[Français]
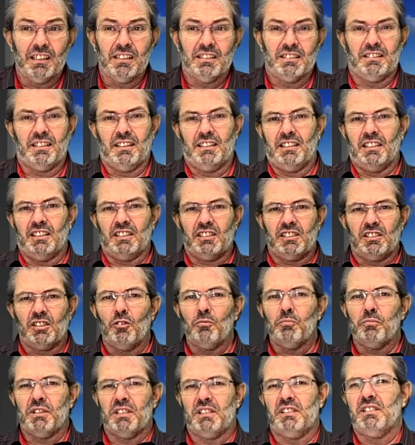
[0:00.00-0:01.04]
c'est-à-dire
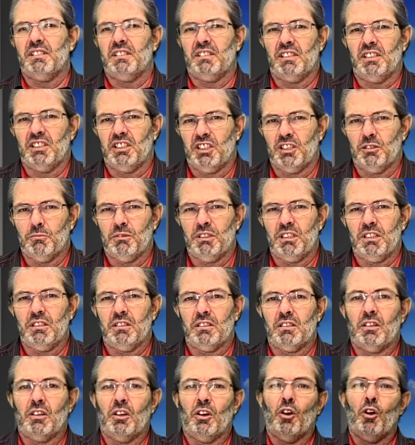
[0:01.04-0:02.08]
sans pesticides
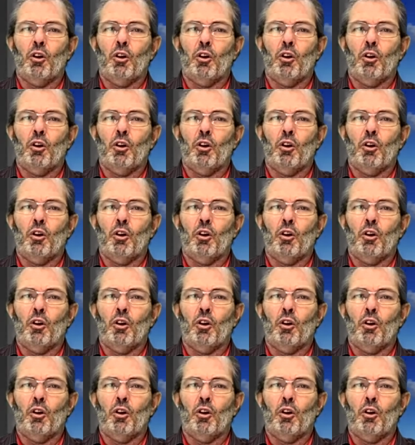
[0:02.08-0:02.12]
chimiques,